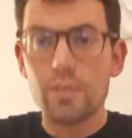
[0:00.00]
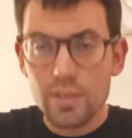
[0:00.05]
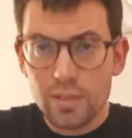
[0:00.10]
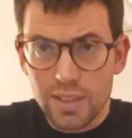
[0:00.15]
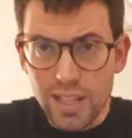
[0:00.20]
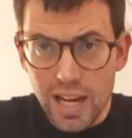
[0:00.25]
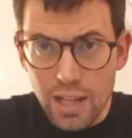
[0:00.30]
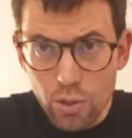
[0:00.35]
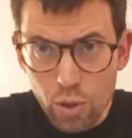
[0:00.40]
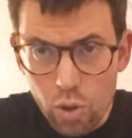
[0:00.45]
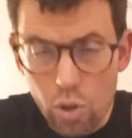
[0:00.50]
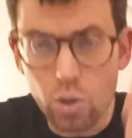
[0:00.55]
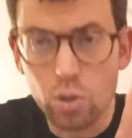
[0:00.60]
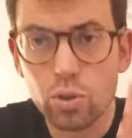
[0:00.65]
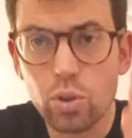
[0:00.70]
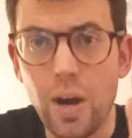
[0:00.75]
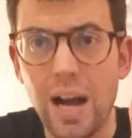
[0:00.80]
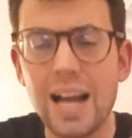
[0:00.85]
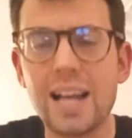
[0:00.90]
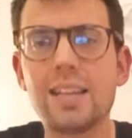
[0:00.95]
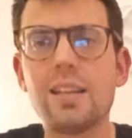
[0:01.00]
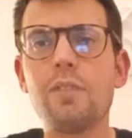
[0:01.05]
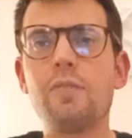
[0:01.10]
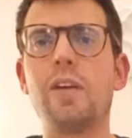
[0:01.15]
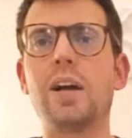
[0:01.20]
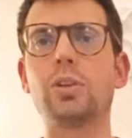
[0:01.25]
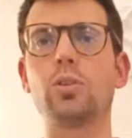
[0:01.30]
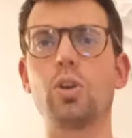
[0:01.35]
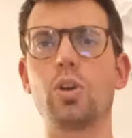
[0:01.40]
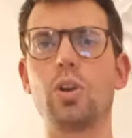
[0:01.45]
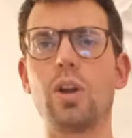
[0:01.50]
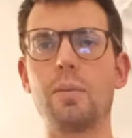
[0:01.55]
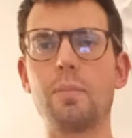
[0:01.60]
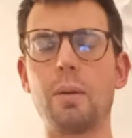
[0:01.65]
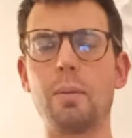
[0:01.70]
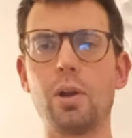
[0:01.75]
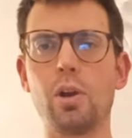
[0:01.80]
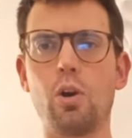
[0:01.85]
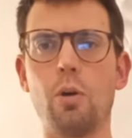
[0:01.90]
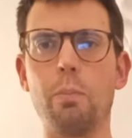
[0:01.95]
tenendo conto anche del fatto che non
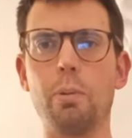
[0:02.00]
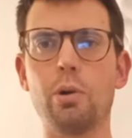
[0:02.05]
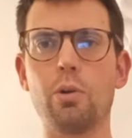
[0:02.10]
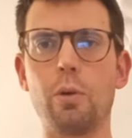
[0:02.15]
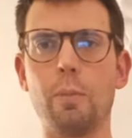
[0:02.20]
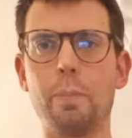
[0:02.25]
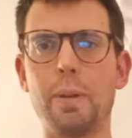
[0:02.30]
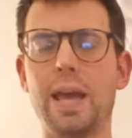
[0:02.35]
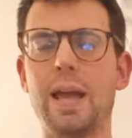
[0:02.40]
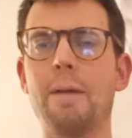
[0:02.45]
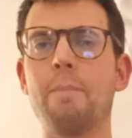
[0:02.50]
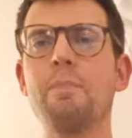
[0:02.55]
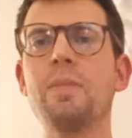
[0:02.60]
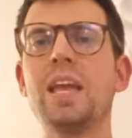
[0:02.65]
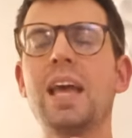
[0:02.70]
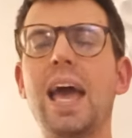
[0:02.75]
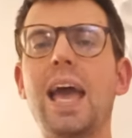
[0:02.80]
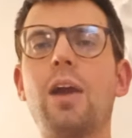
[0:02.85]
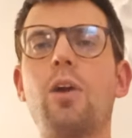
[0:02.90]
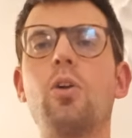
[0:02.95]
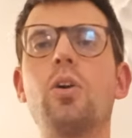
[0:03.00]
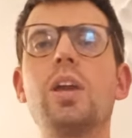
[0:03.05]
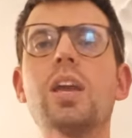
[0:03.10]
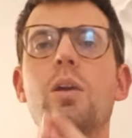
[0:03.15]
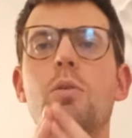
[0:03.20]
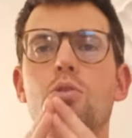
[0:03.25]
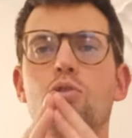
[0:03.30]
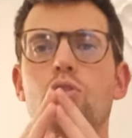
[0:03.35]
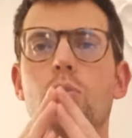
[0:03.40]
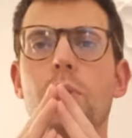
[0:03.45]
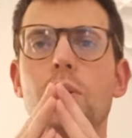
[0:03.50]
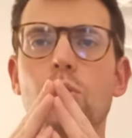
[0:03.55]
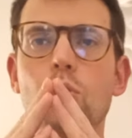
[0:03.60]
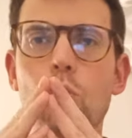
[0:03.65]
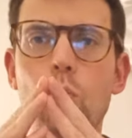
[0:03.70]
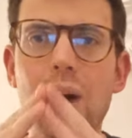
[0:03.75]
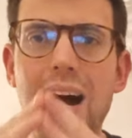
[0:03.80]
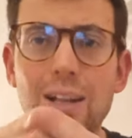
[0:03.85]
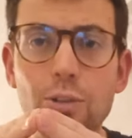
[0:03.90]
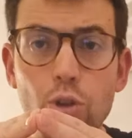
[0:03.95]
abbiamo le coppe europee. Ecco, in questo momento
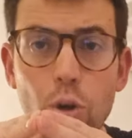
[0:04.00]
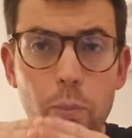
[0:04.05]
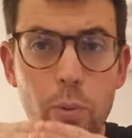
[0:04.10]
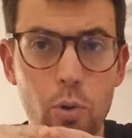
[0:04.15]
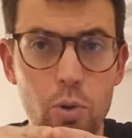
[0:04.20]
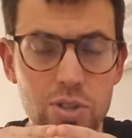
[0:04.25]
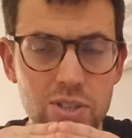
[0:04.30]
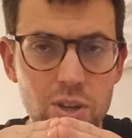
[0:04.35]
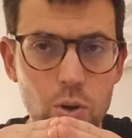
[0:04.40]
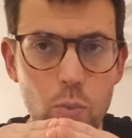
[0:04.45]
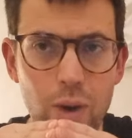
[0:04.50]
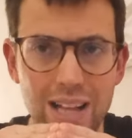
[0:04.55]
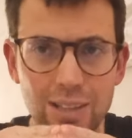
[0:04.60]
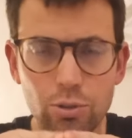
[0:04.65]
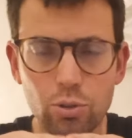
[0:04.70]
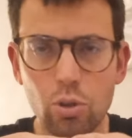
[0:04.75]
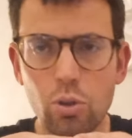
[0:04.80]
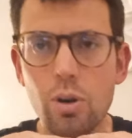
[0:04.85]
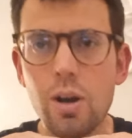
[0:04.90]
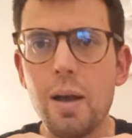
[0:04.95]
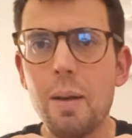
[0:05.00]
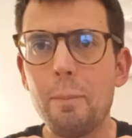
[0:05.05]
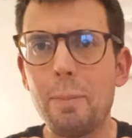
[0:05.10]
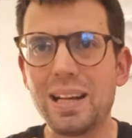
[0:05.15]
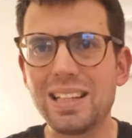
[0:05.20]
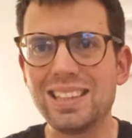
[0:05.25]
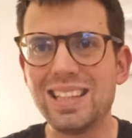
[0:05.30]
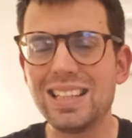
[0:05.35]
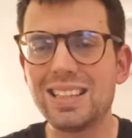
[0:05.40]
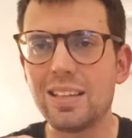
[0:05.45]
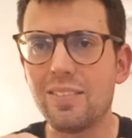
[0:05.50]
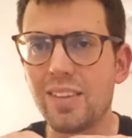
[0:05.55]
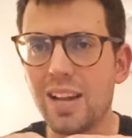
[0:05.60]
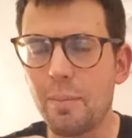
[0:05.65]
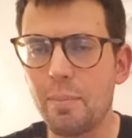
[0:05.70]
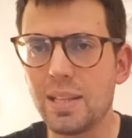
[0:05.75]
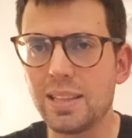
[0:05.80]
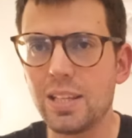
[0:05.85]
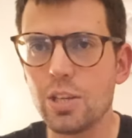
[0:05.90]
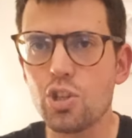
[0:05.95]
qua, dopo queste quattro partite
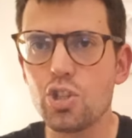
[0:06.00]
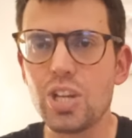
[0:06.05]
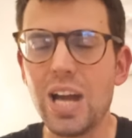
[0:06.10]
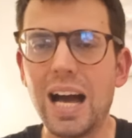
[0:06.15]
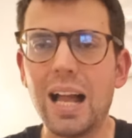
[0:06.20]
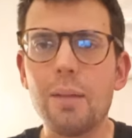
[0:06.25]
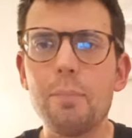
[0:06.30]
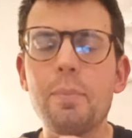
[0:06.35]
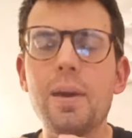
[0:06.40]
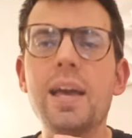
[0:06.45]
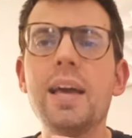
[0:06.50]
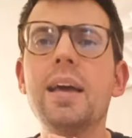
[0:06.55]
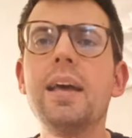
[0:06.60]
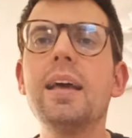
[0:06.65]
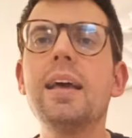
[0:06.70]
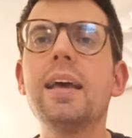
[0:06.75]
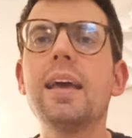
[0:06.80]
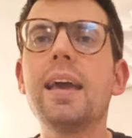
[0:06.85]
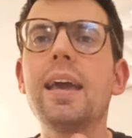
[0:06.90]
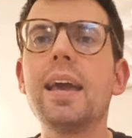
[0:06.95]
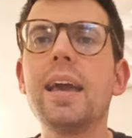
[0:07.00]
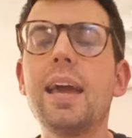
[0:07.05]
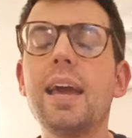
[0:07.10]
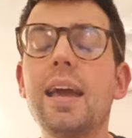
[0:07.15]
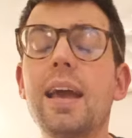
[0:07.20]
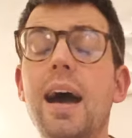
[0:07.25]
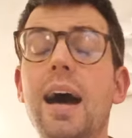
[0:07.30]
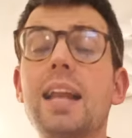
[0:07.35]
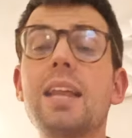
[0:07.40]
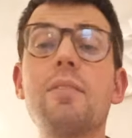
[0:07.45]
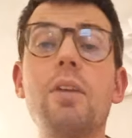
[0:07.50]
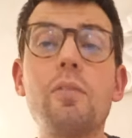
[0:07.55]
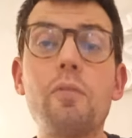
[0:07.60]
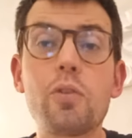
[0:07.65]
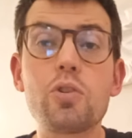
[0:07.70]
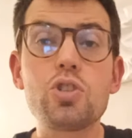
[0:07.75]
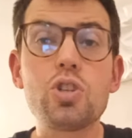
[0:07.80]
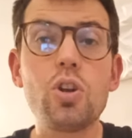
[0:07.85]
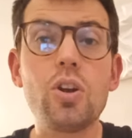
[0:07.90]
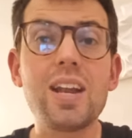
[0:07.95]
veramente scialbe, eh, arriva il
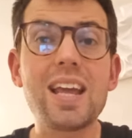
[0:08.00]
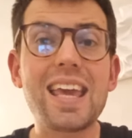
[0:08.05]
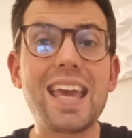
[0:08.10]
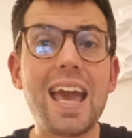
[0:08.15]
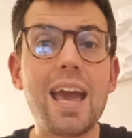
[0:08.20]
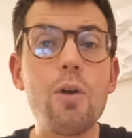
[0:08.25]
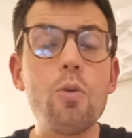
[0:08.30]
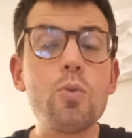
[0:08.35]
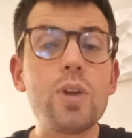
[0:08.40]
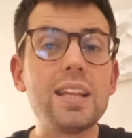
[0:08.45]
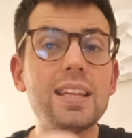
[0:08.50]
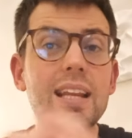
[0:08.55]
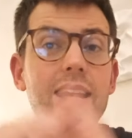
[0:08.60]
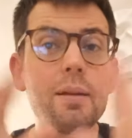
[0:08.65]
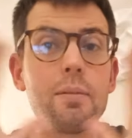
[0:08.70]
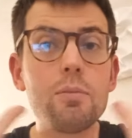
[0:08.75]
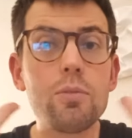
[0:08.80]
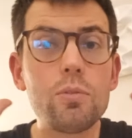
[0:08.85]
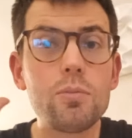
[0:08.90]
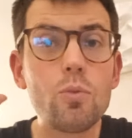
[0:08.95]
Frosinone che è una delle